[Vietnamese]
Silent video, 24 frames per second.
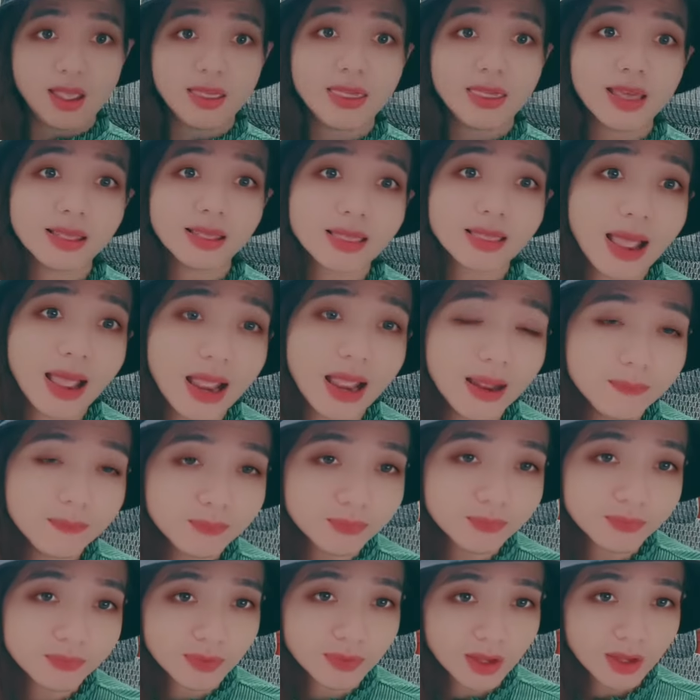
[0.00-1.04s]
nha tám
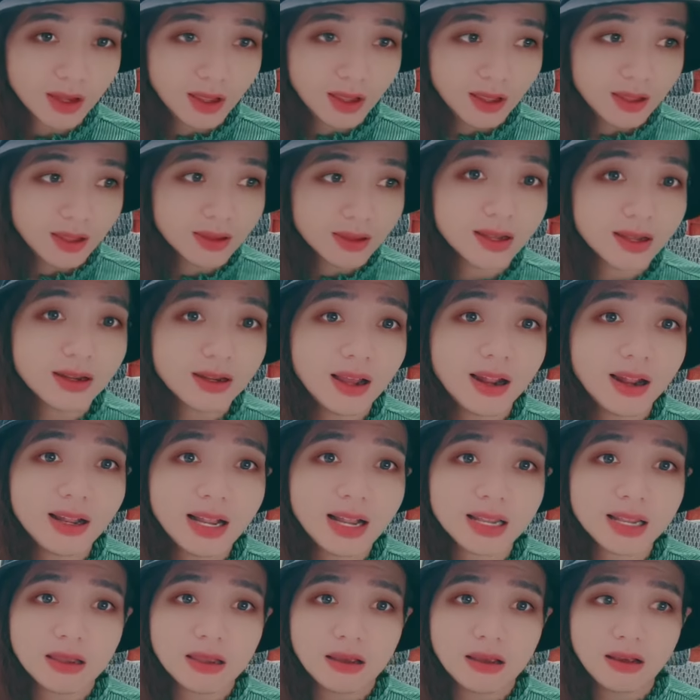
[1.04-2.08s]
cho nên
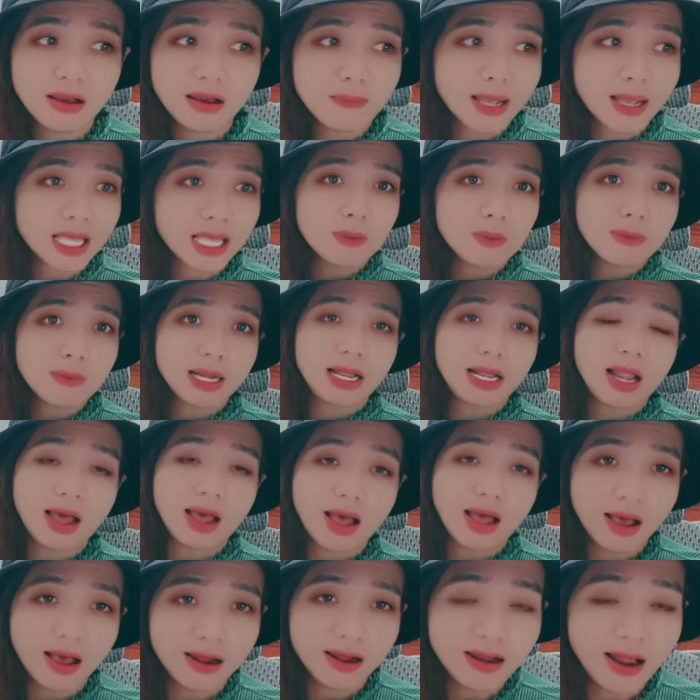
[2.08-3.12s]
là trời ơi bà kia mà
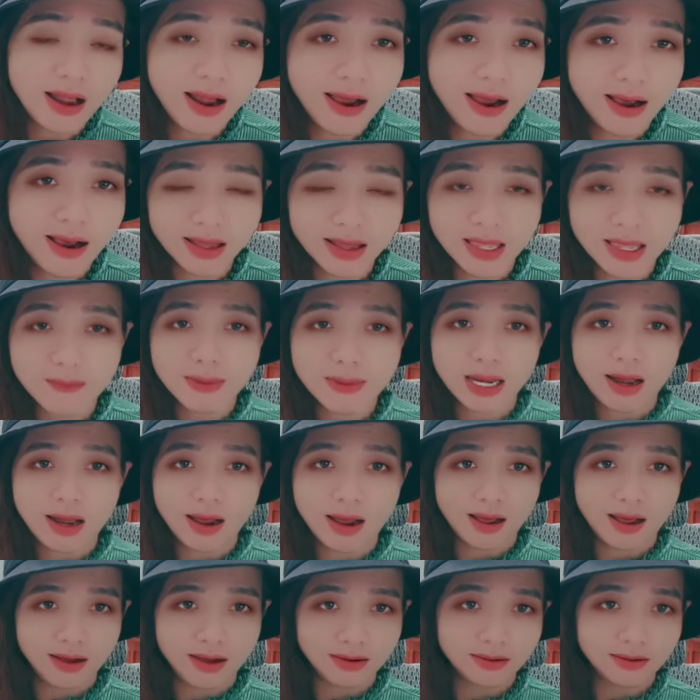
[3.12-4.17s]
lỡ lỡ cái gì mà
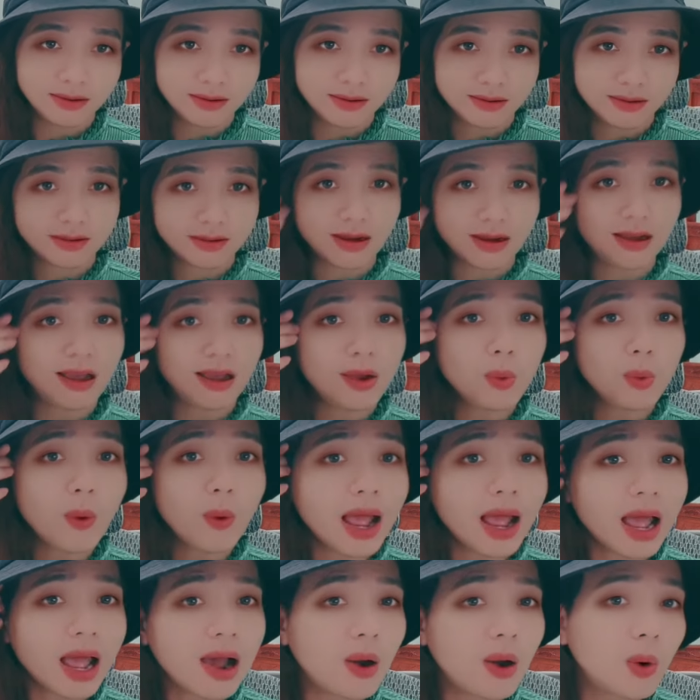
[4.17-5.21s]
lỡ trời
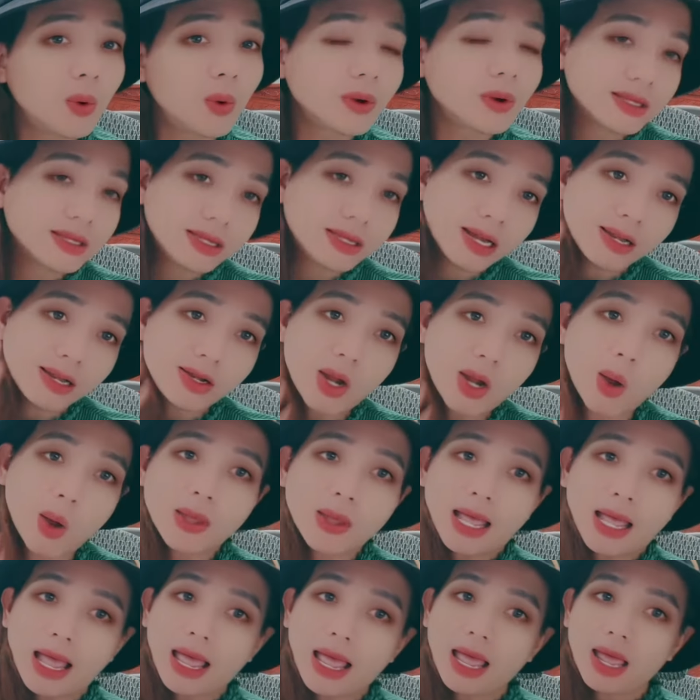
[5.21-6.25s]
hoa hậu là trình độ
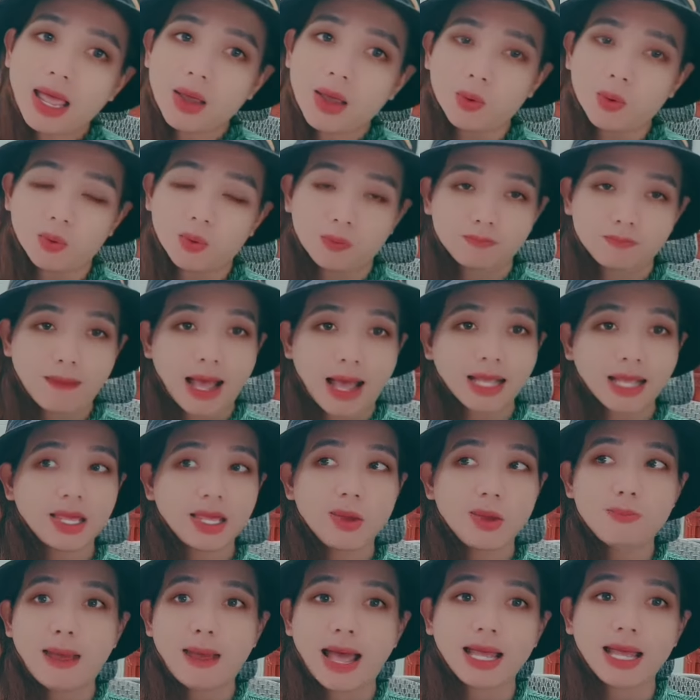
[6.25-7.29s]
cao bà
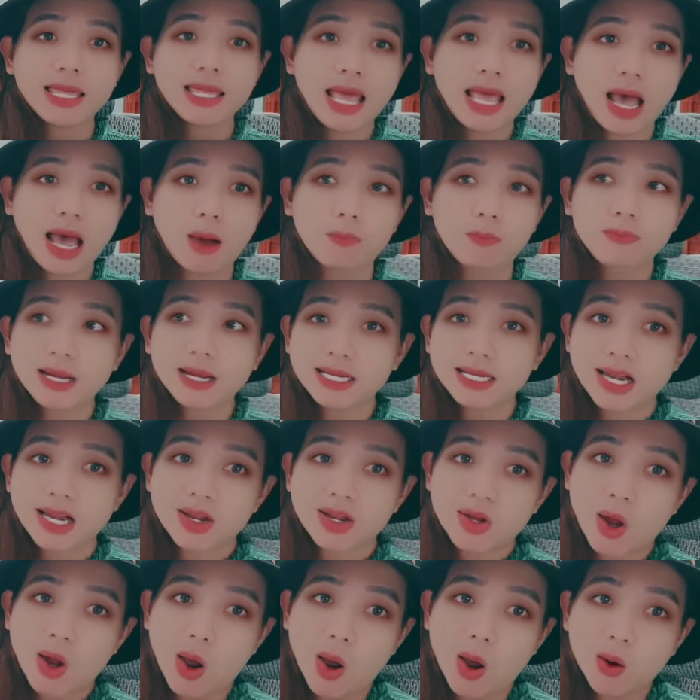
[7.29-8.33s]
kêu bà với ổng là
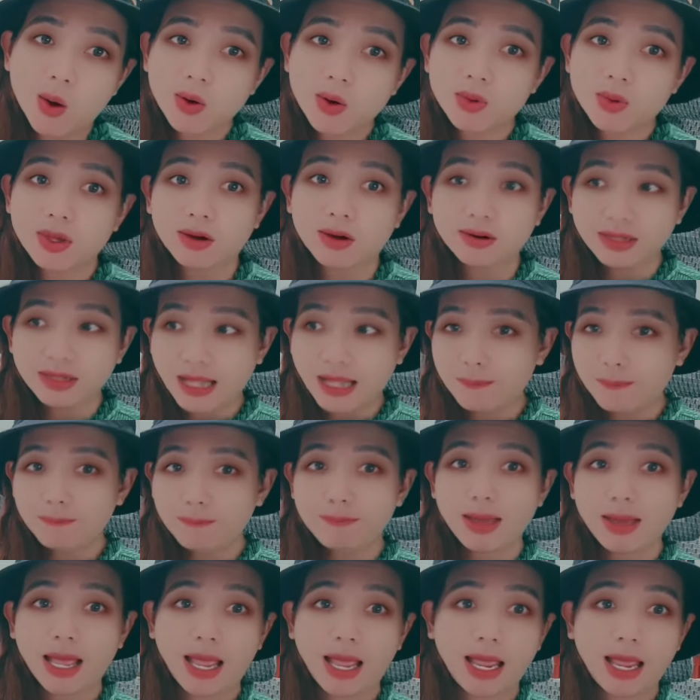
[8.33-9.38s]
trình độ đâu dữ lắm
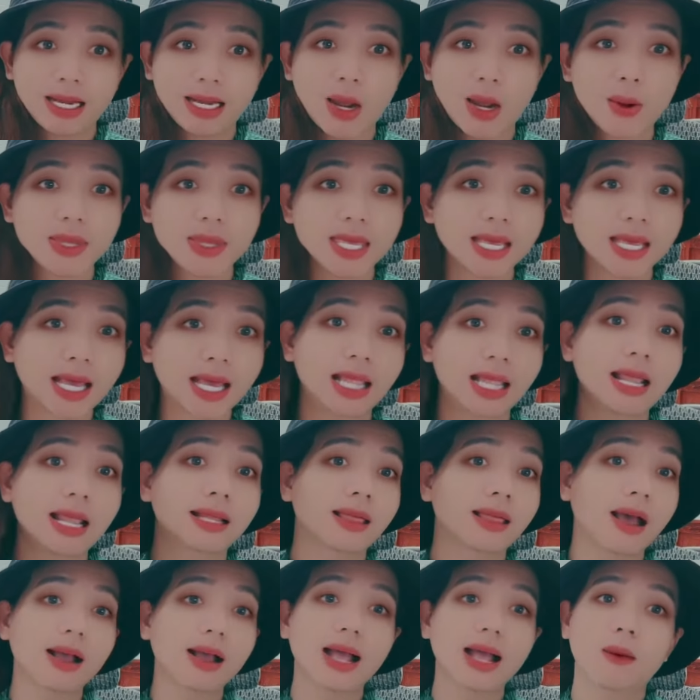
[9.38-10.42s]
mà nói chỉ cảnh là
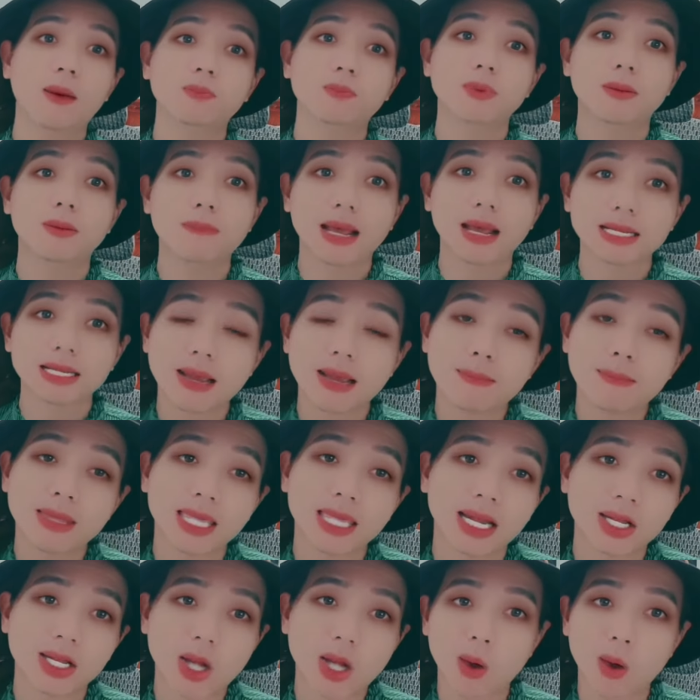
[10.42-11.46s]
thất học rồi mà sao mà
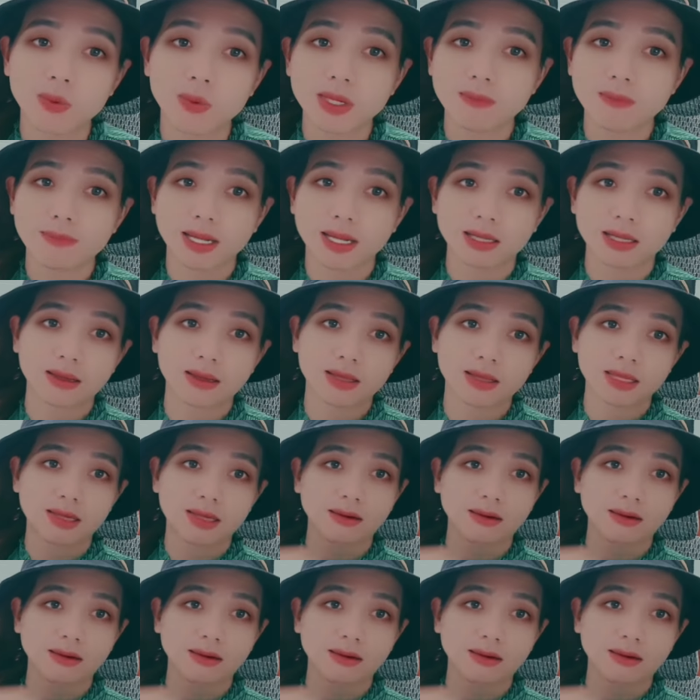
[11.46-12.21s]
trình độ gì mà ờ,